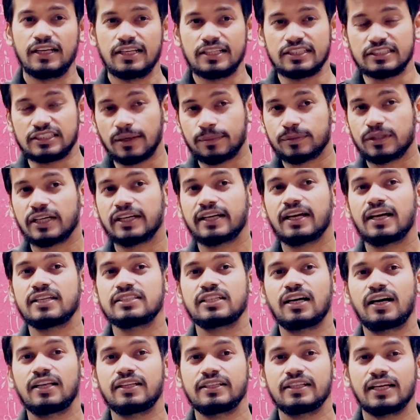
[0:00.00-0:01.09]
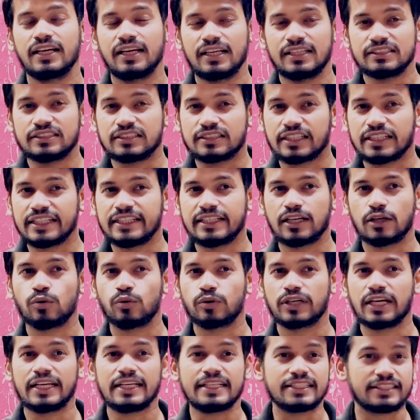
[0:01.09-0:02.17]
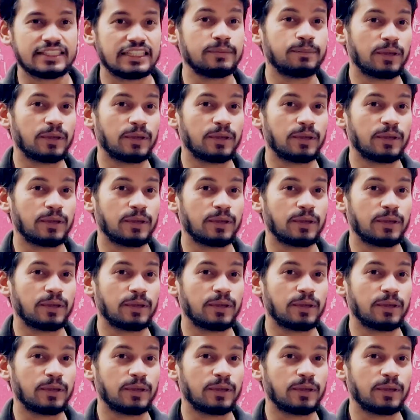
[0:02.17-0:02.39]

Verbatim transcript: जब तक है जान जितनी करोगे इसकी